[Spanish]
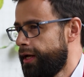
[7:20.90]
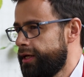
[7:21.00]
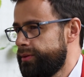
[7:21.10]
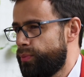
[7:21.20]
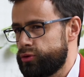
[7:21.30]

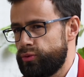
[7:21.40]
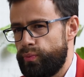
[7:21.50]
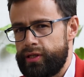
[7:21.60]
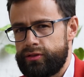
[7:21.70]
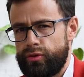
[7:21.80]
y por
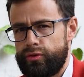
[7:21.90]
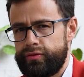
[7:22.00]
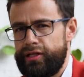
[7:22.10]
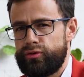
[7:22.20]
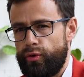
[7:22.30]
supuesto
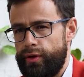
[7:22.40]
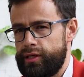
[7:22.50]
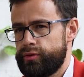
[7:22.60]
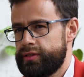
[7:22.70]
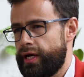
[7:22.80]
dentro de
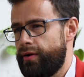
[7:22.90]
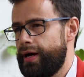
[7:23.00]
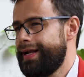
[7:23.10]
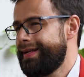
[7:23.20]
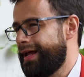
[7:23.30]
eso
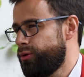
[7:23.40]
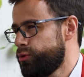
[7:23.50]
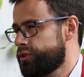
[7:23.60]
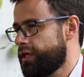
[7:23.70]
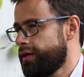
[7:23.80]
estaba la
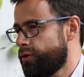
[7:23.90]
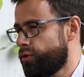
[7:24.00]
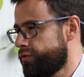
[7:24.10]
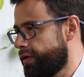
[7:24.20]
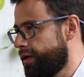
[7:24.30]
lucha
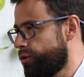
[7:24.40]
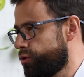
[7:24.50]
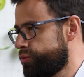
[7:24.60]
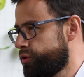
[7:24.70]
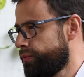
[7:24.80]
contra la
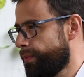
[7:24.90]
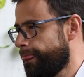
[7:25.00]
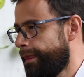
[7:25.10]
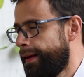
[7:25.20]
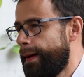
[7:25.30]
corrupción.
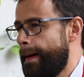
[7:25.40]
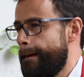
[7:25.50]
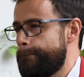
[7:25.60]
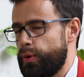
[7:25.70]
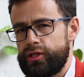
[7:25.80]
Mm.
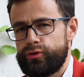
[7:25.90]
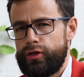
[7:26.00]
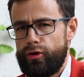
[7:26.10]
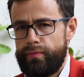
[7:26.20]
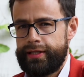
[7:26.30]
Por eso
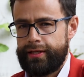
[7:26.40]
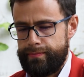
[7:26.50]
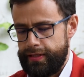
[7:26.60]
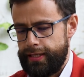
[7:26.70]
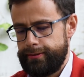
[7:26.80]
el nombre
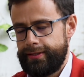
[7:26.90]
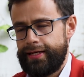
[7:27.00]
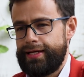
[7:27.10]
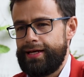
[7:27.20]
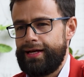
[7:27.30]
también
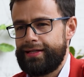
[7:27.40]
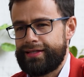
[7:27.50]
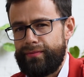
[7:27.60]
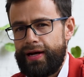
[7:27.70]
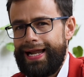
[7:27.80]
de el
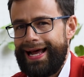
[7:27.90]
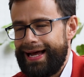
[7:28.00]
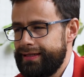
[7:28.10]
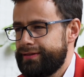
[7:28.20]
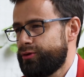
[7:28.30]
tamal
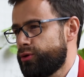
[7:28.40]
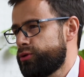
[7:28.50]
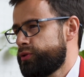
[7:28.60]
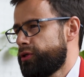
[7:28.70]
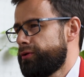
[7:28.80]

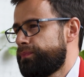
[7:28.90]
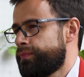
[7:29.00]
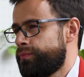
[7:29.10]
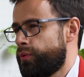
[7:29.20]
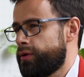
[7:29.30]
anticorrupción,
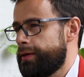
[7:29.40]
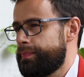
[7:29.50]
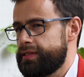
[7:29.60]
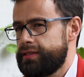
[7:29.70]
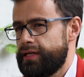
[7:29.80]
porque
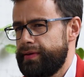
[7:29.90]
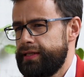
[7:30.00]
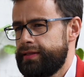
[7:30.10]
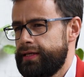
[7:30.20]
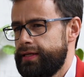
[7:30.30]

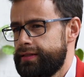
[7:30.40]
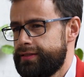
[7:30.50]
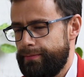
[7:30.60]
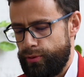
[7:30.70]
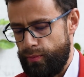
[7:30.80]
precisamente
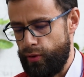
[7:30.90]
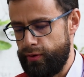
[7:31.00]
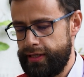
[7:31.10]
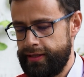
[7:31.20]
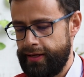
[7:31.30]
se
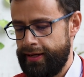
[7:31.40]
propone